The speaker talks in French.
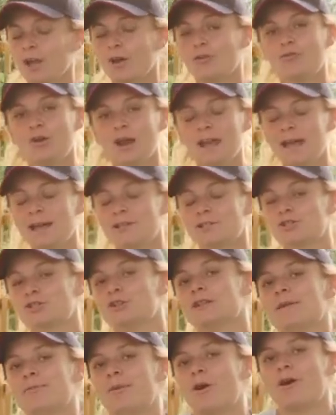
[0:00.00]
Voilà, je
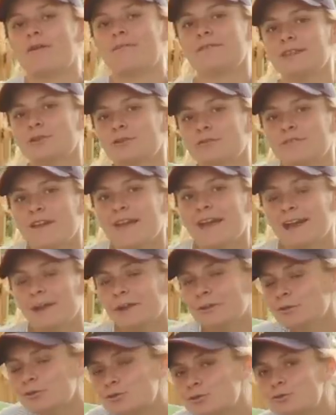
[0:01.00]
n'ai pas envie de faire
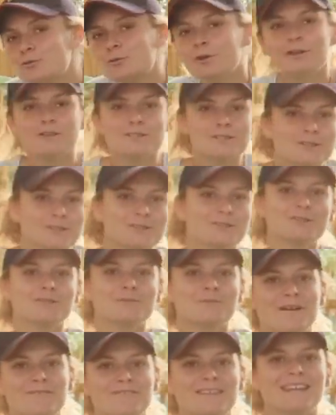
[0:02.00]
youtubeuse toute
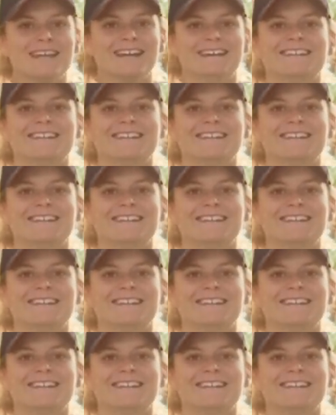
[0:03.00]
ma vie.